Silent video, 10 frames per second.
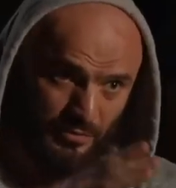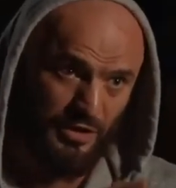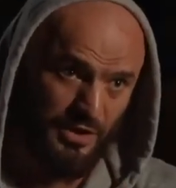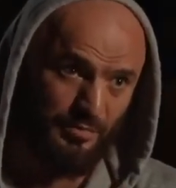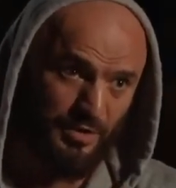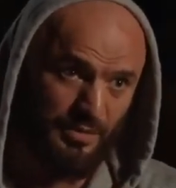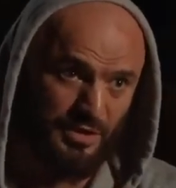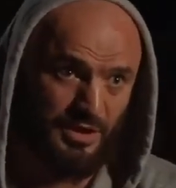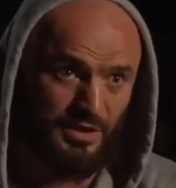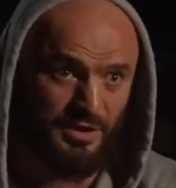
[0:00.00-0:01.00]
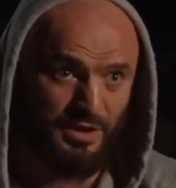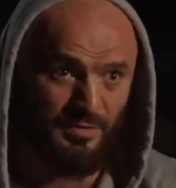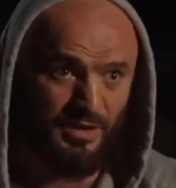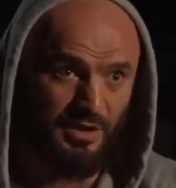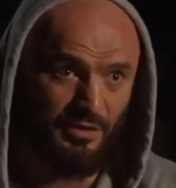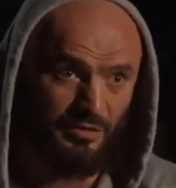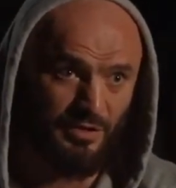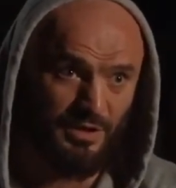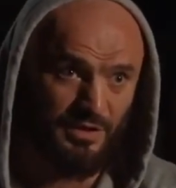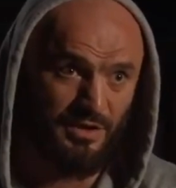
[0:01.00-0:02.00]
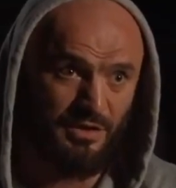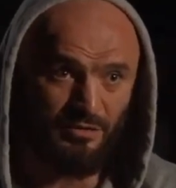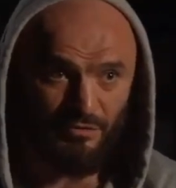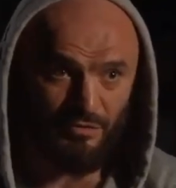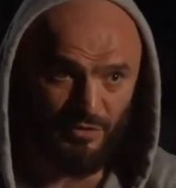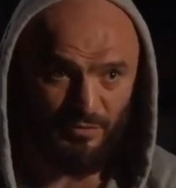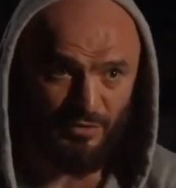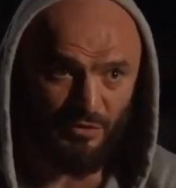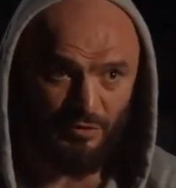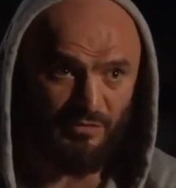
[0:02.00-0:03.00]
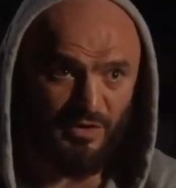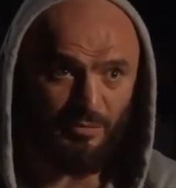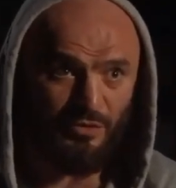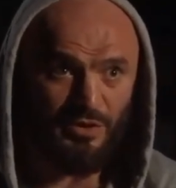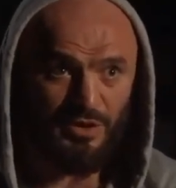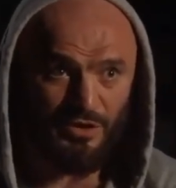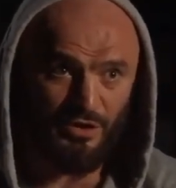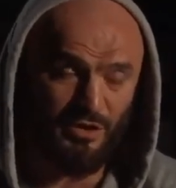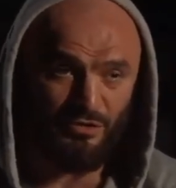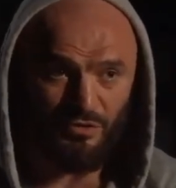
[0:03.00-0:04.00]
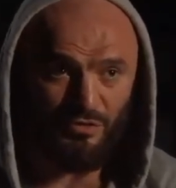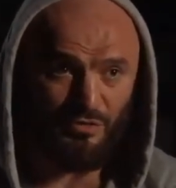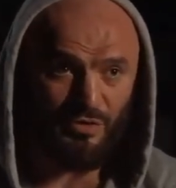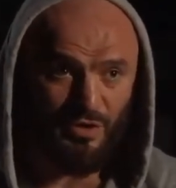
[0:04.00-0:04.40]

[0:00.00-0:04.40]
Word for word: да, там, попадание, там, нокаут и так далее. Ну, вот именно вот в работе я считаю, что он